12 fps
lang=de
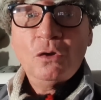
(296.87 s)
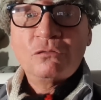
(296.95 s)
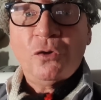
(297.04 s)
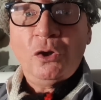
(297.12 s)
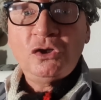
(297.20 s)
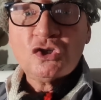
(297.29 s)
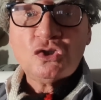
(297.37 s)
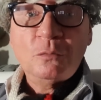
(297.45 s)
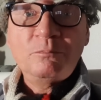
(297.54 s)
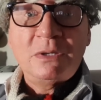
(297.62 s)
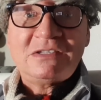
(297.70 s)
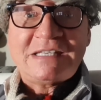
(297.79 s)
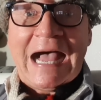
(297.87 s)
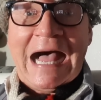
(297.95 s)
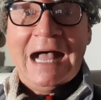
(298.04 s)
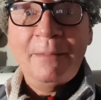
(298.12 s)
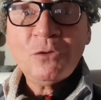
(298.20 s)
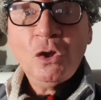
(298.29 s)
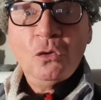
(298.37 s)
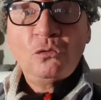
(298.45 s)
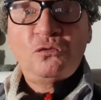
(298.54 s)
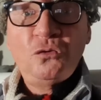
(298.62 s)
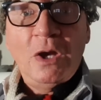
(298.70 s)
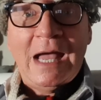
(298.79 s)
Freunde, stimmt mit Ja
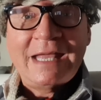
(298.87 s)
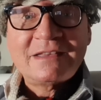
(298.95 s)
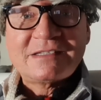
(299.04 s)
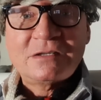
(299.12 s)
für ein